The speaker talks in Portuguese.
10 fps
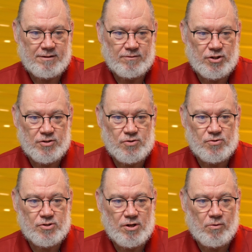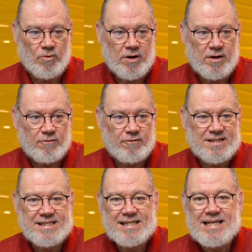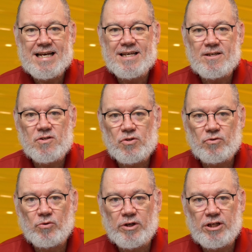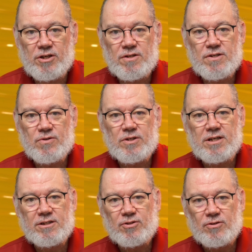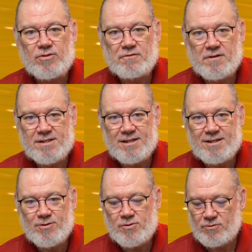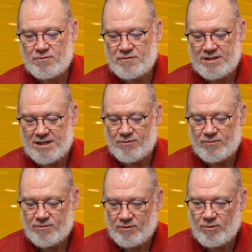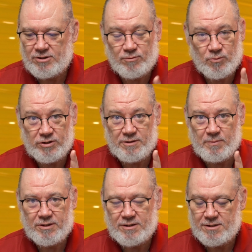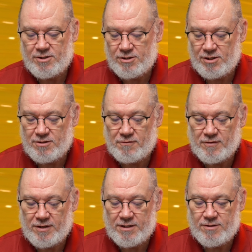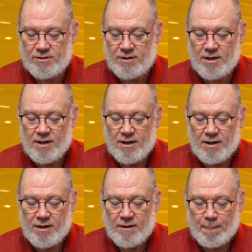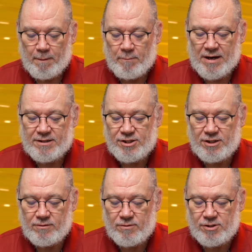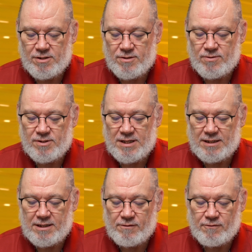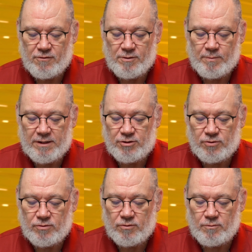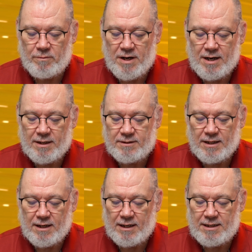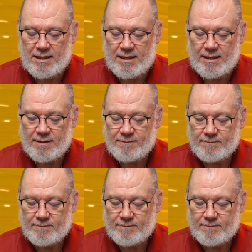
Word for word: Jesus não fazia isso no início e deixou de fazer isso no final. Eu acho muito importante a gente ver isso. Partindo Jesus dali, foi para junto do mar da Galileia.